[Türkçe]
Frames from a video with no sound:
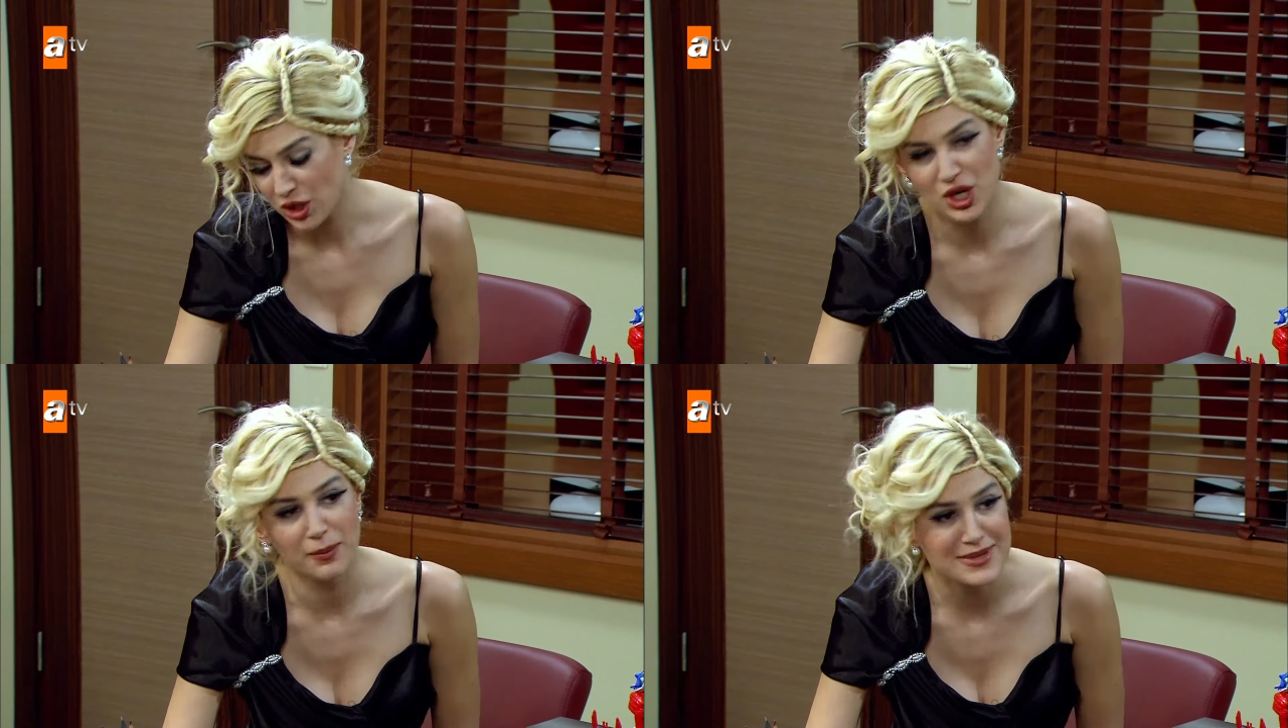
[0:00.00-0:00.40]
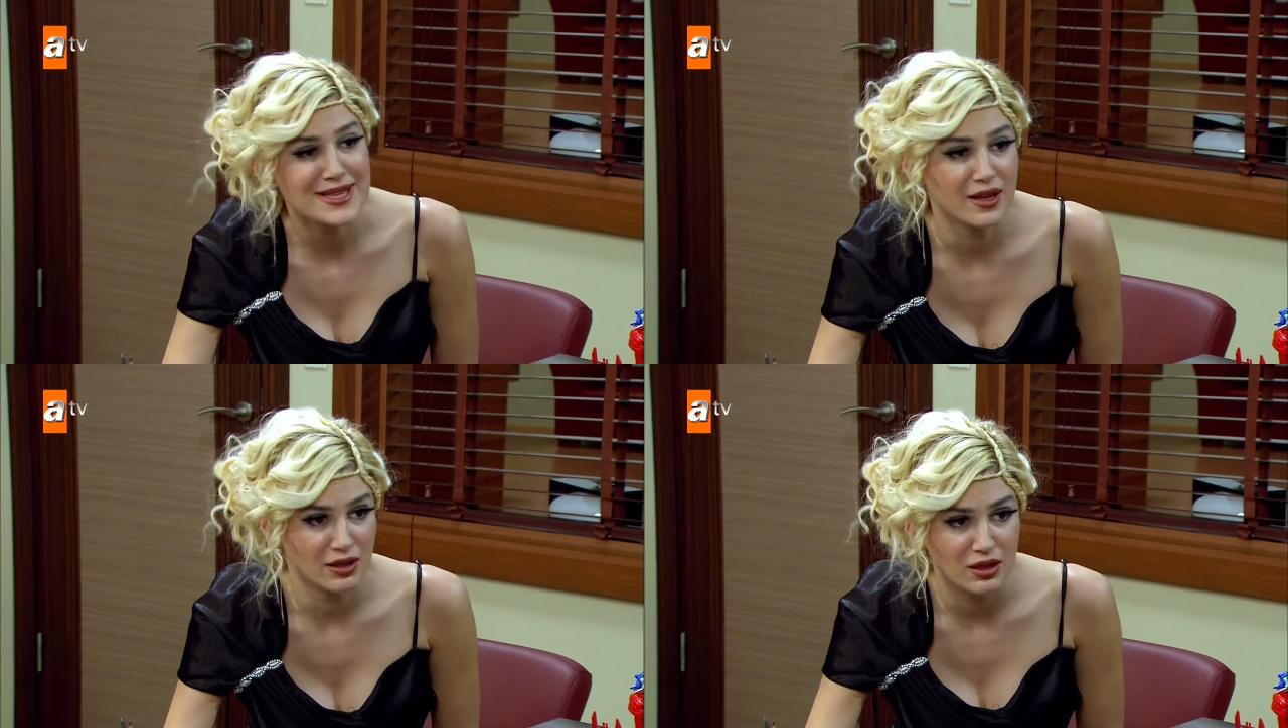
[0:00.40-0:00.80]
akşam
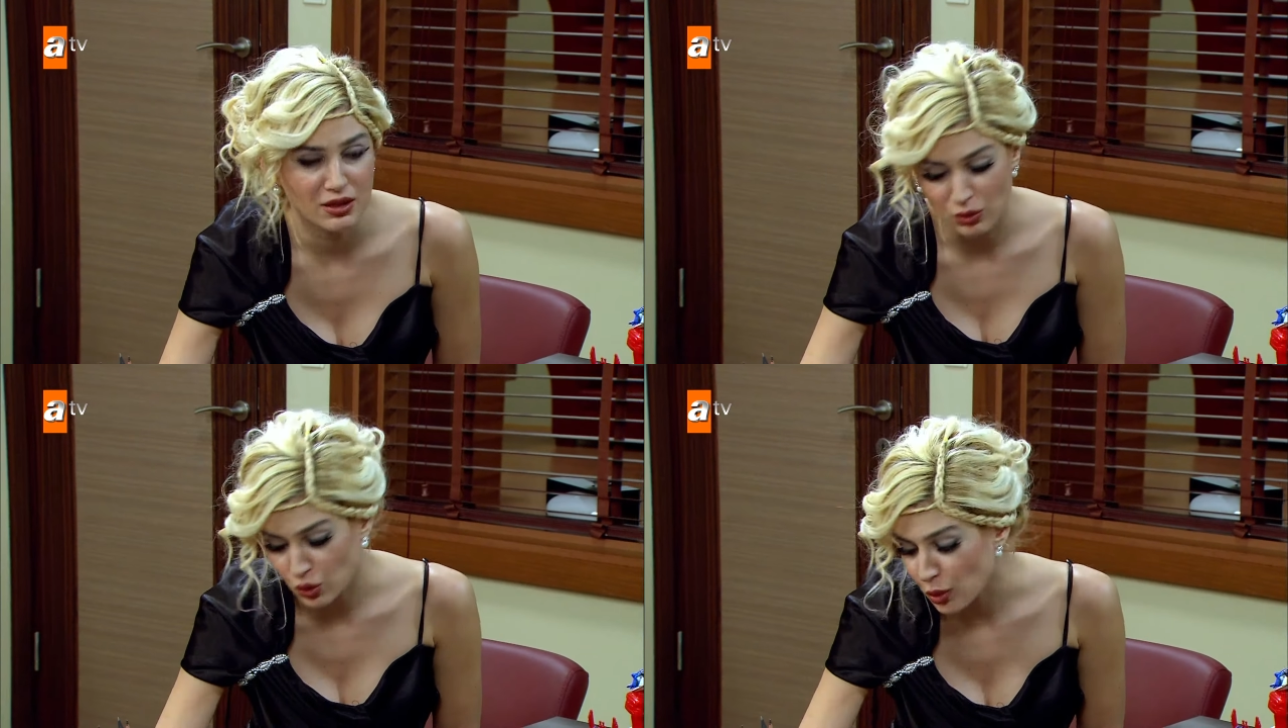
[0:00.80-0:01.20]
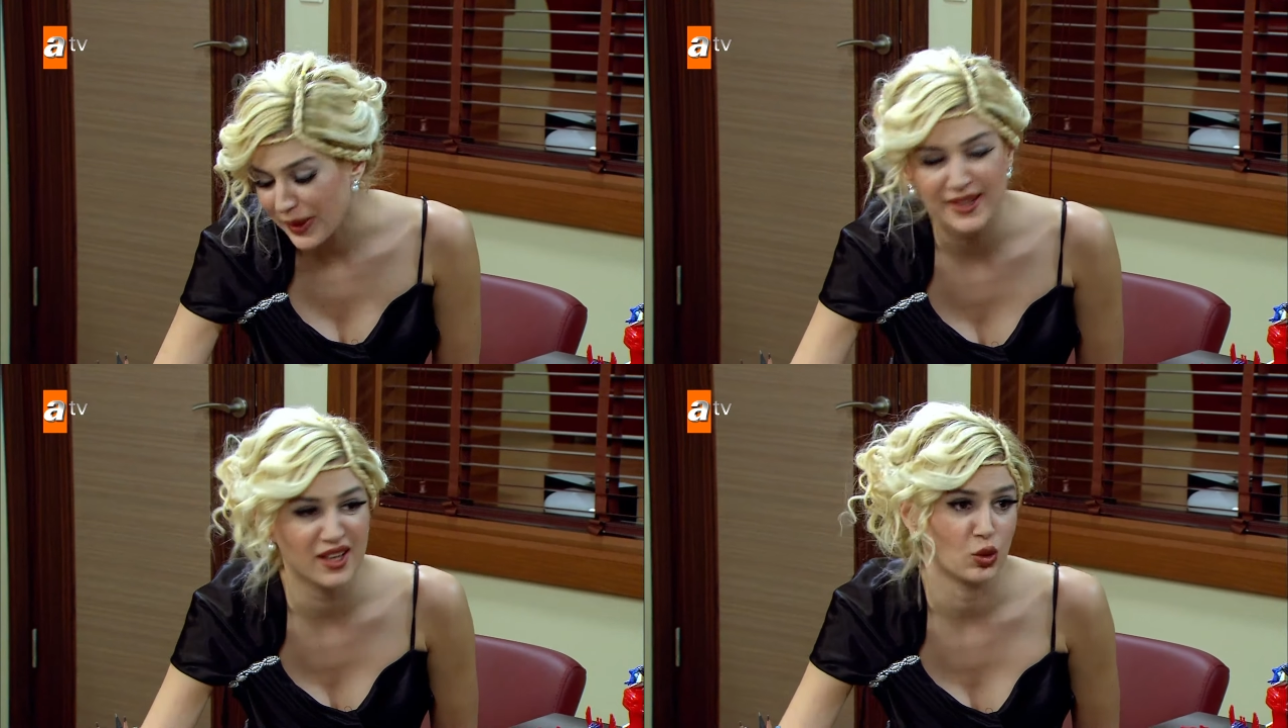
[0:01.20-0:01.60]
bize e,
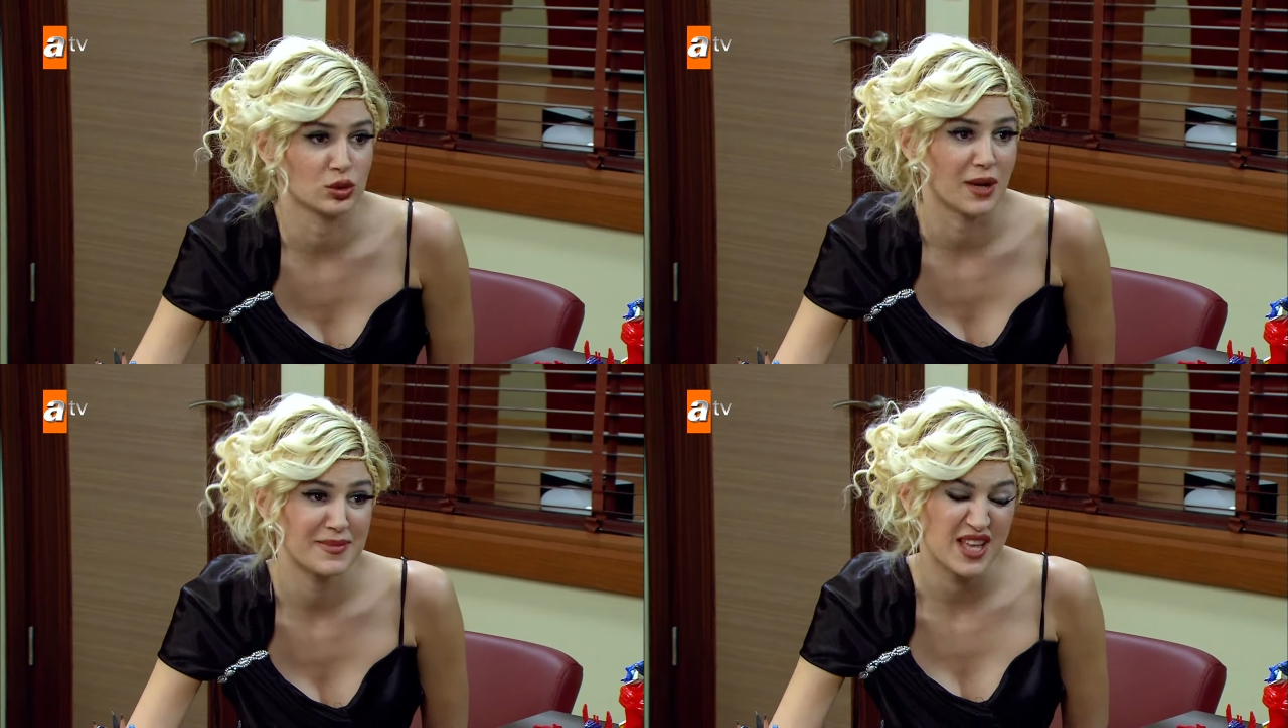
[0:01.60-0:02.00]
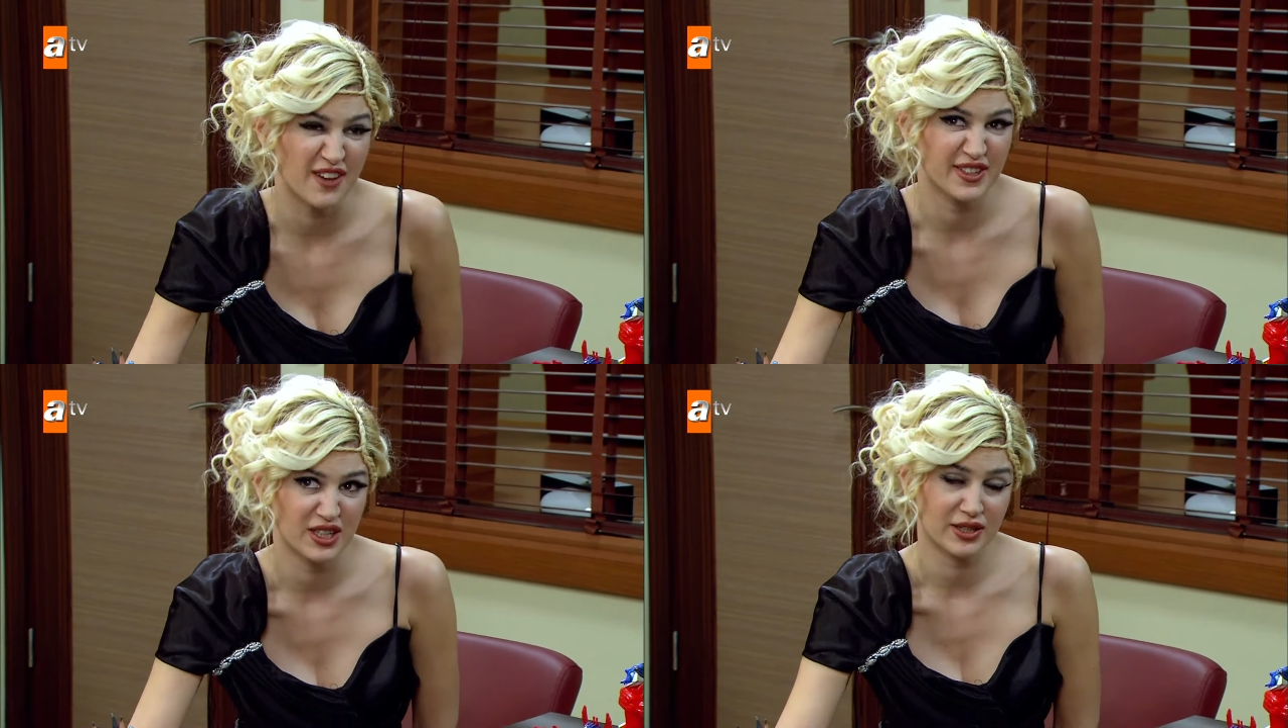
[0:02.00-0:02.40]
oturmaya geliyorlar
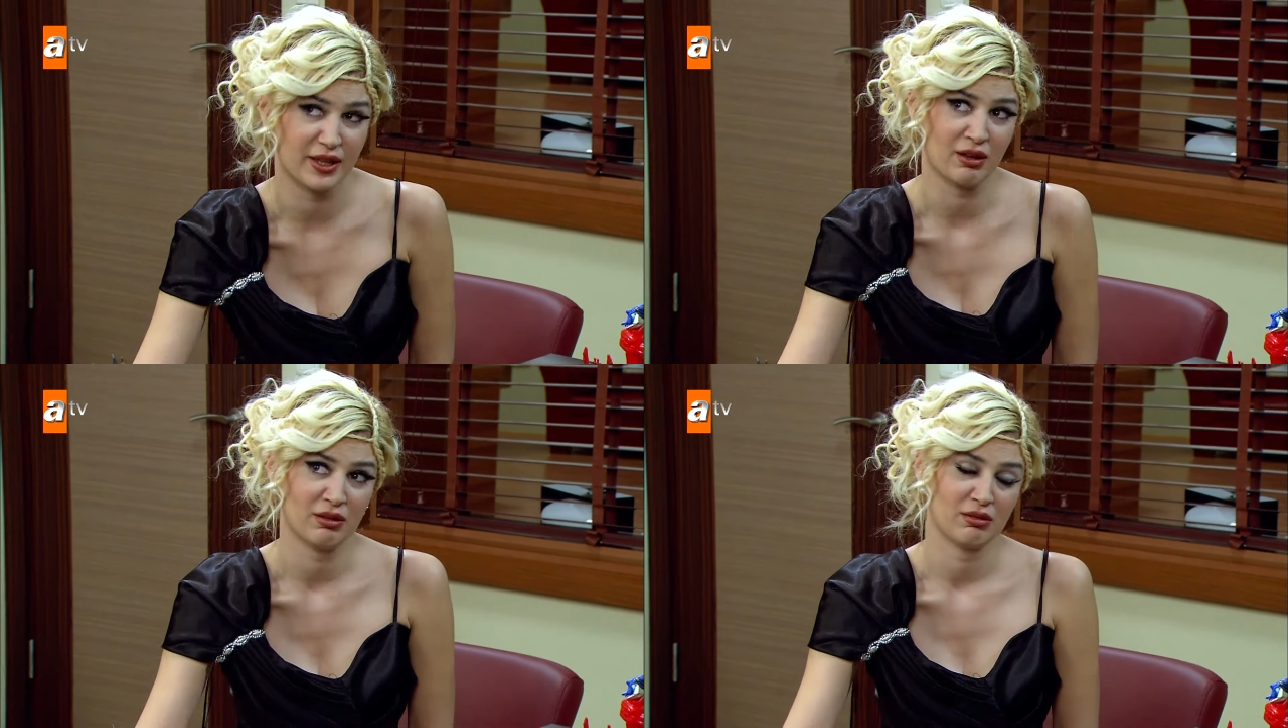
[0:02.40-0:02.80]
misafirliğine.